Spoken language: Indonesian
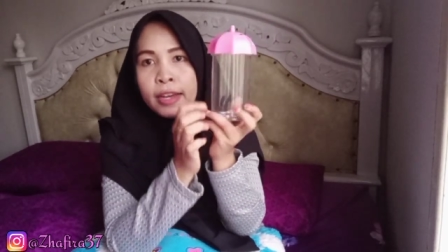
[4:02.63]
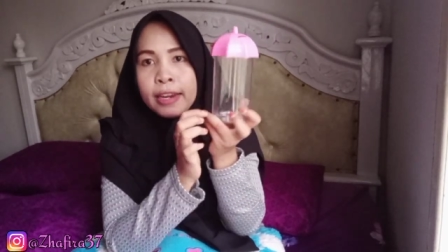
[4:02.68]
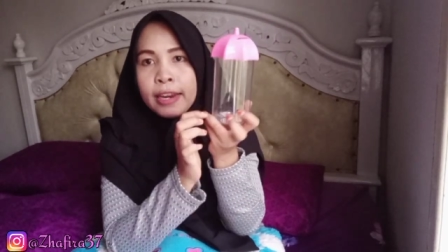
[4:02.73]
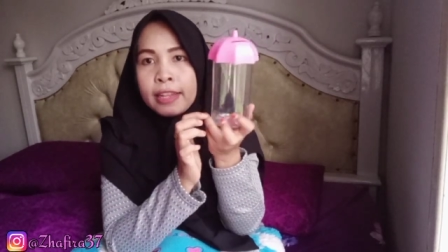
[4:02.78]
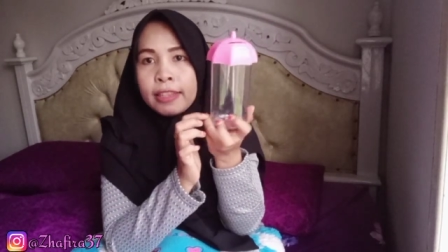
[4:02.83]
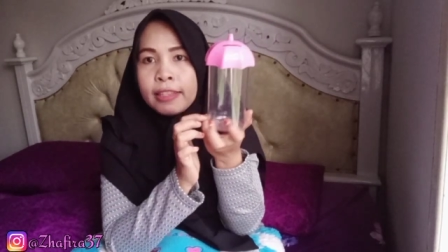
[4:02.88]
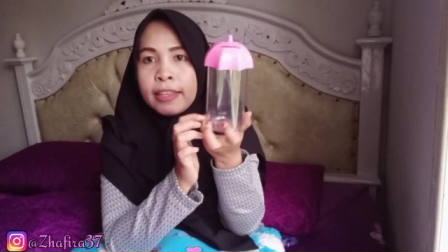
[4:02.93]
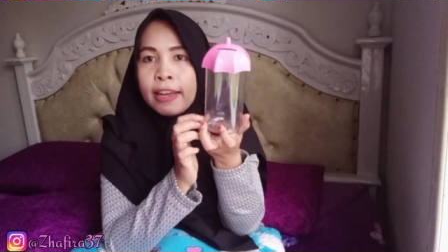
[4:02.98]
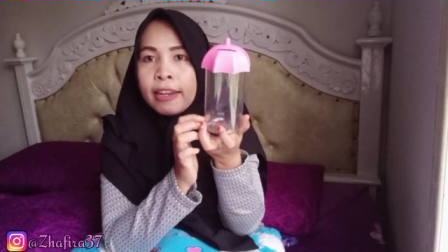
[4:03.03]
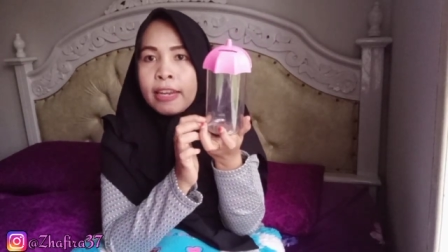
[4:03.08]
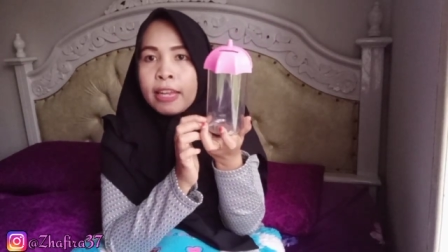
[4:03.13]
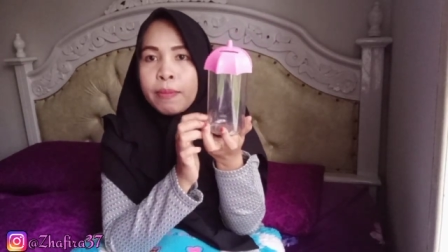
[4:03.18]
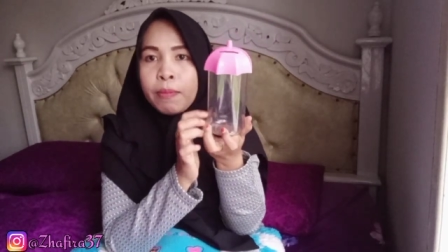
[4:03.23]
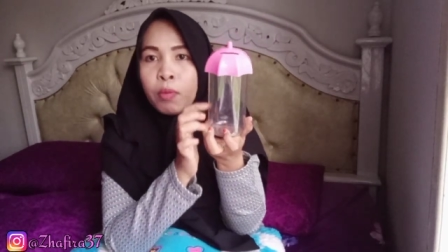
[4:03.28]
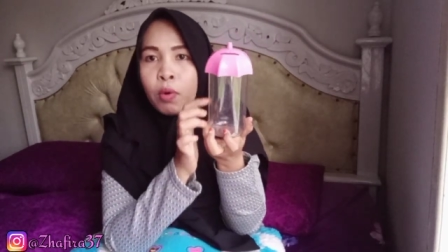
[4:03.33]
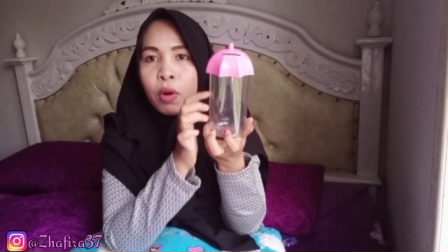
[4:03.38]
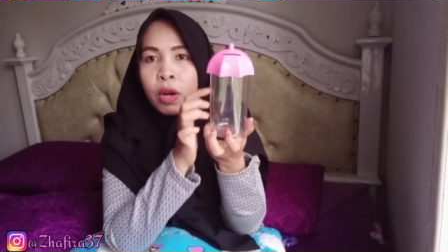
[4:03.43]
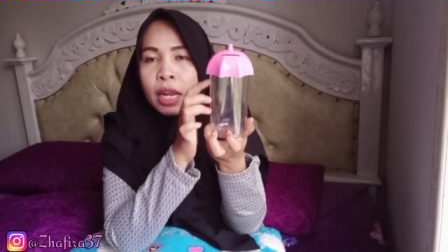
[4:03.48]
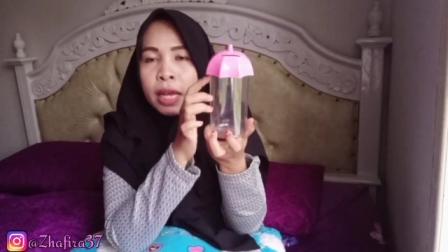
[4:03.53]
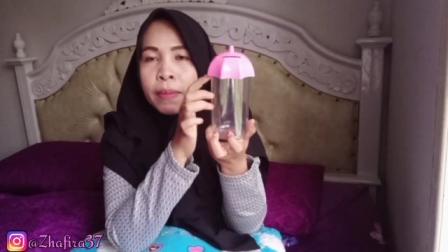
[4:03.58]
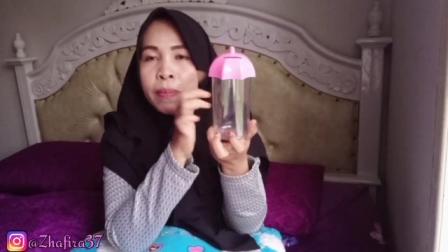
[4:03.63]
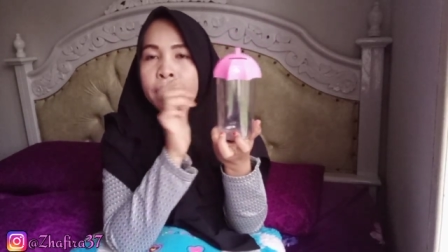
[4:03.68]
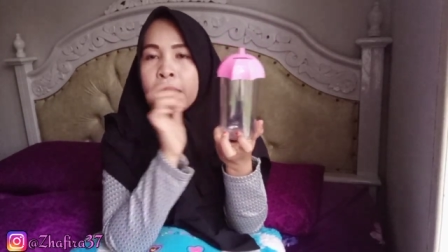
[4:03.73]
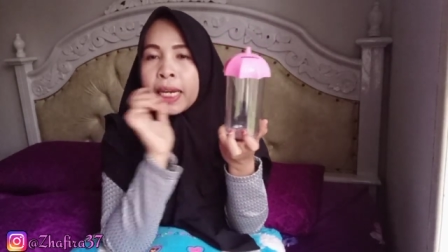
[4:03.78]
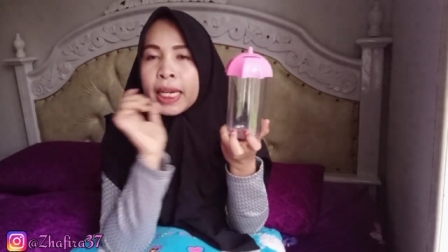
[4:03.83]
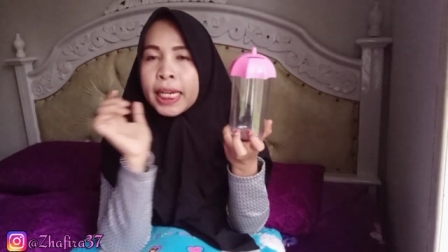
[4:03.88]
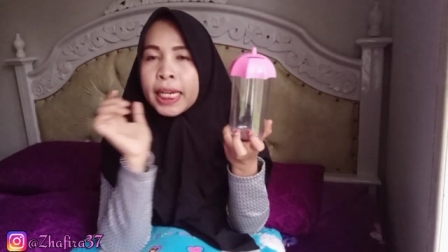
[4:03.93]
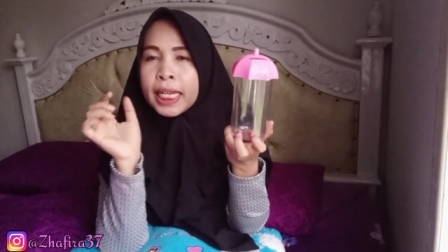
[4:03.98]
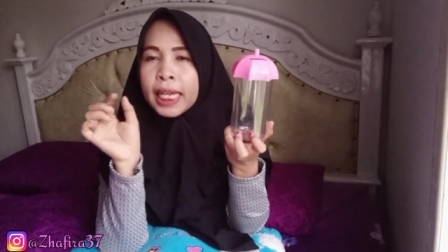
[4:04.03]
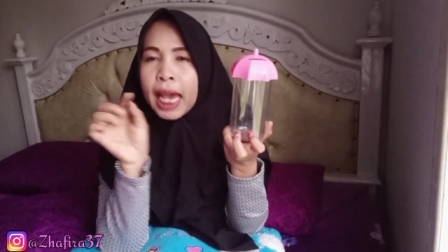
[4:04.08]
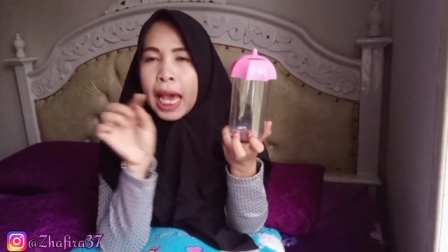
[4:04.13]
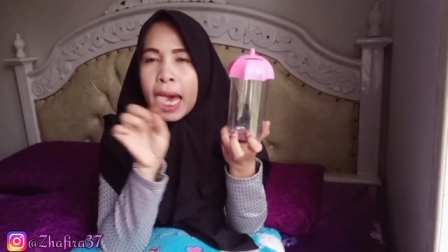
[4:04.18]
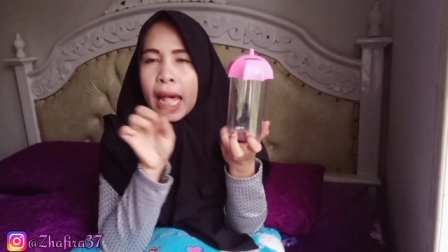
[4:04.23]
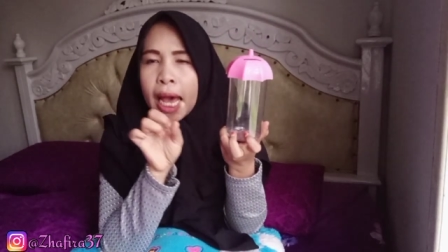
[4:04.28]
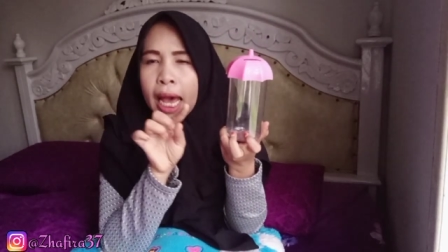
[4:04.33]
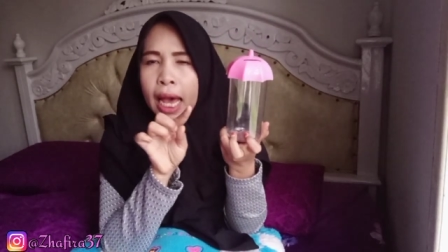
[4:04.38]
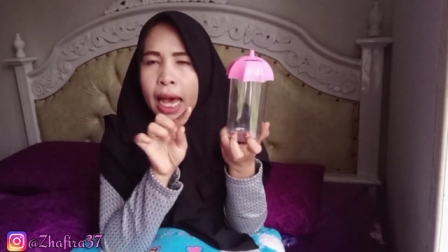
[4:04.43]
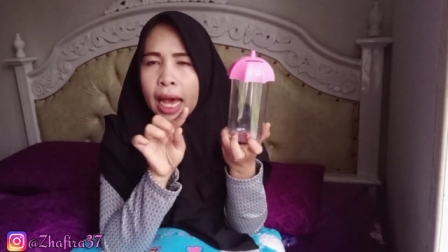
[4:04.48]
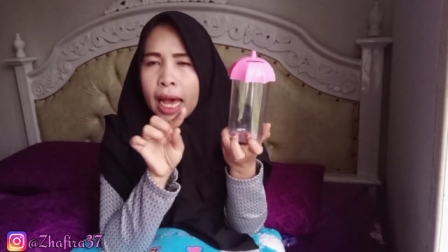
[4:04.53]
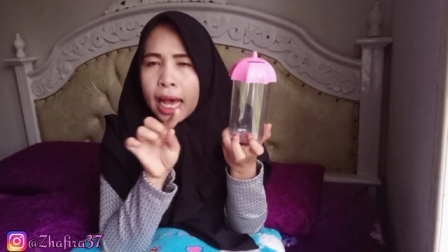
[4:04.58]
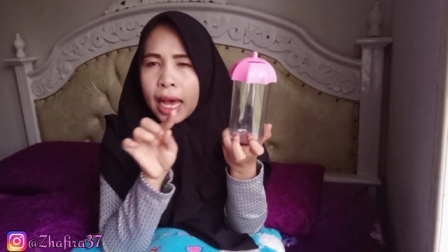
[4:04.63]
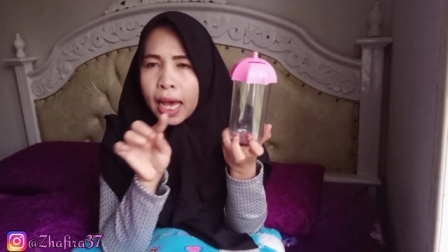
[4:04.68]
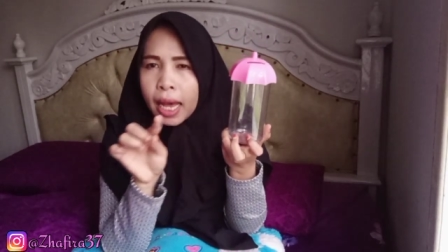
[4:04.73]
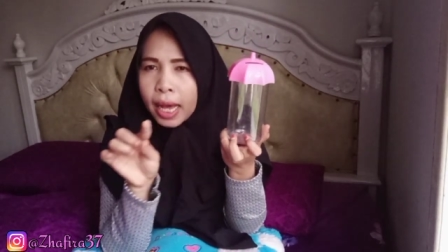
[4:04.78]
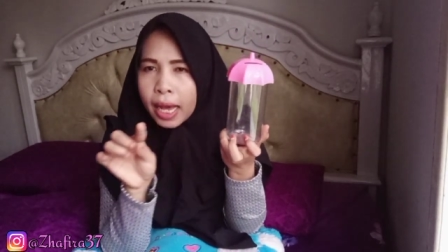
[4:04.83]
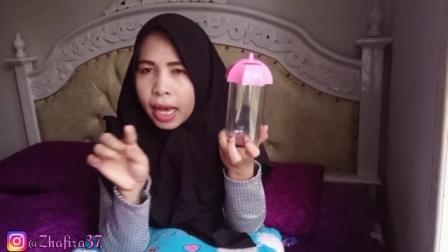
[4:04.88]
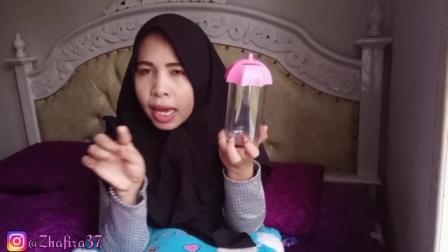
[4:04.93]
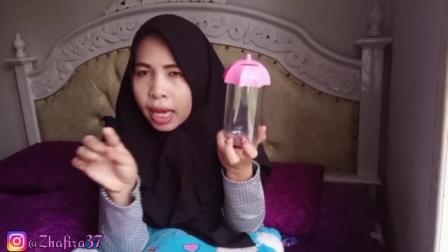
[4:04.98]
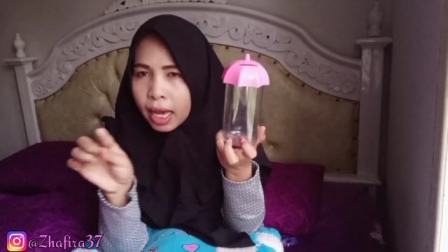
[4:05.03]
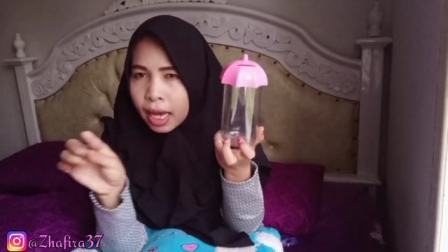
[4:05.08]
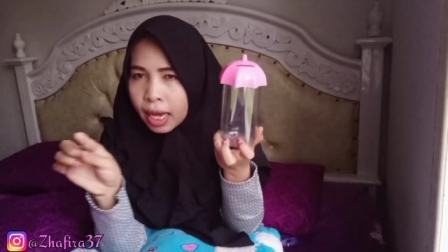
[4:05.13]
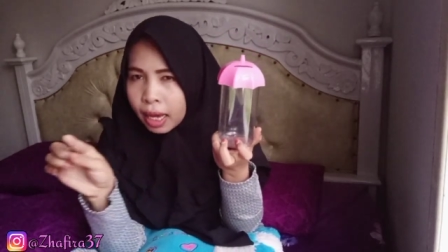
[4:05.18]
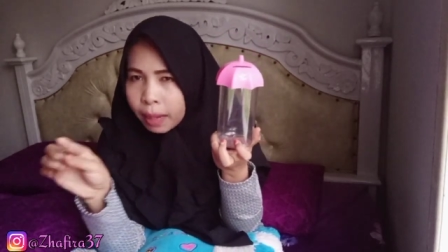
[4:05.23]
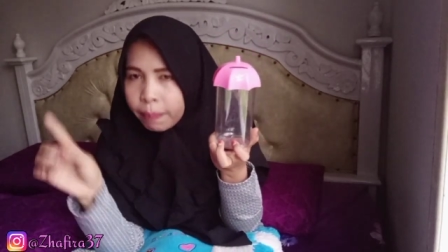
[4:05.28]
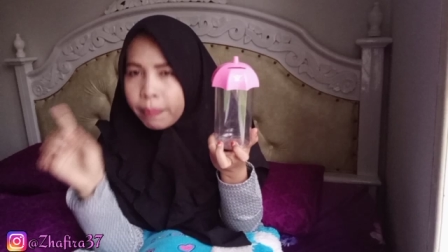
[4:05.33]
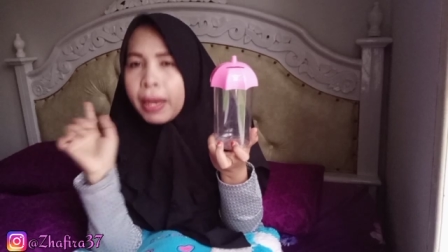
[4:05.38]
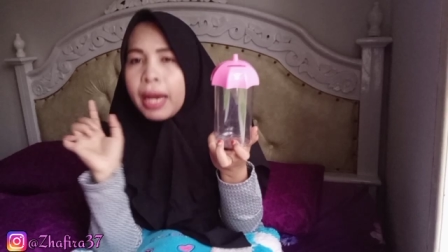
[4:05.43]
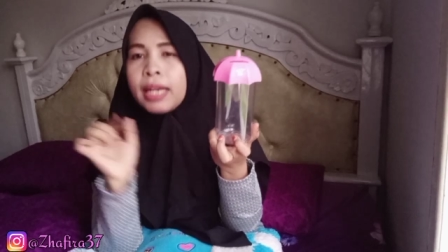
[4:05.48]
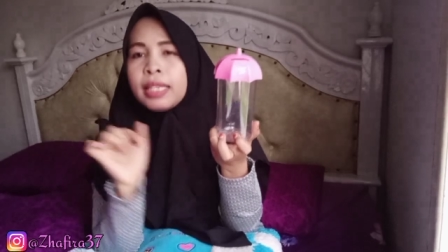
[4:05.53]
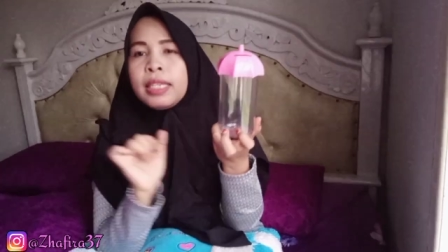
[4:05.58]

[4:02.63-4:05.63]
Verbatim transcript: nanti adik boleh beli apa